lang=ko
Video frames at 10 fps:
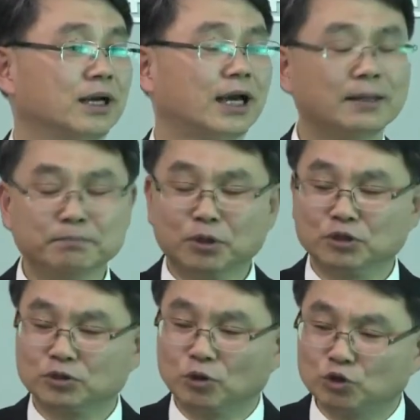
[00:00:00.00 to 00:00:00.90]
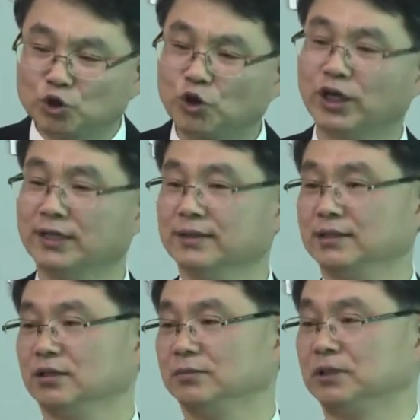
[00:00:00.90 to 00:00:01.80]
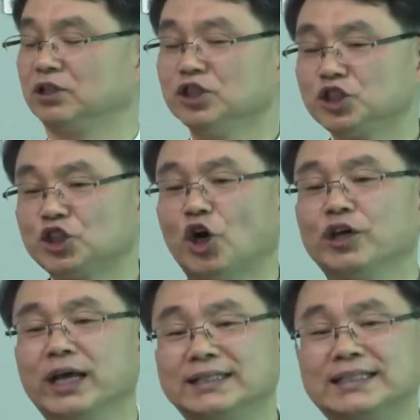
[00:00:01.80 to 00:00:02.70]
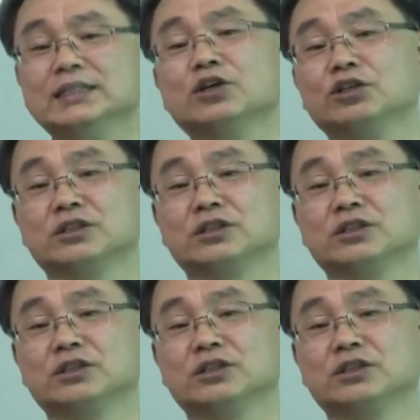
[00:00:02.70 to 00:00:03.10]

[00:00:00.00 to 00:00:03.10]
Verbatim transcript: 한 번은 꼭 죽어야 한다는 것입니다. 그건 정해진